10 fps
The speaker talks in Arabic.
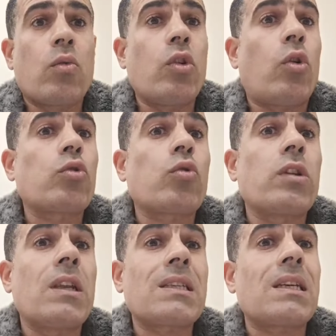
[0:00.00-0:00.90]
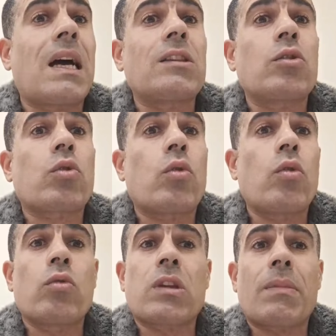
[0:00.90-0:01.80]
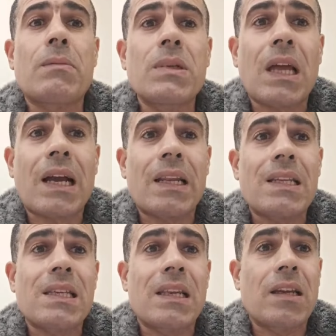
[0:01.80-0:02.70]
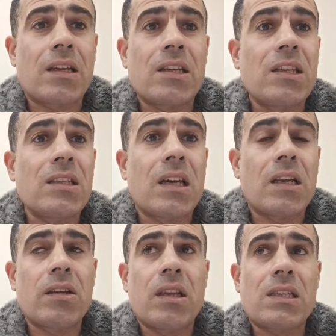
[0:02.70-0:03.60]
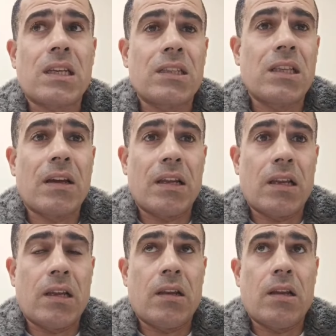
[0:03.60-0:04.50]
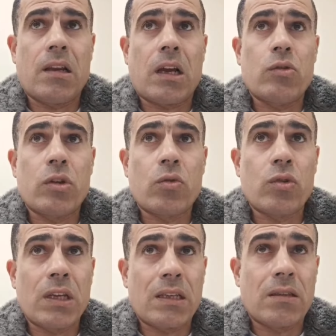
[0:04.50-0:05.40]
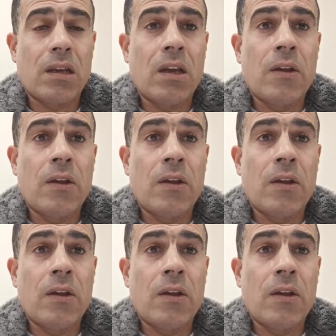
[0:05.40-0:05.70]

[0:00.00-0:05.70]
ويحطه للناس اي حد يدخل له وطبعا بيضحك على الناس الجديده الناس الجديده الغاويين الجداد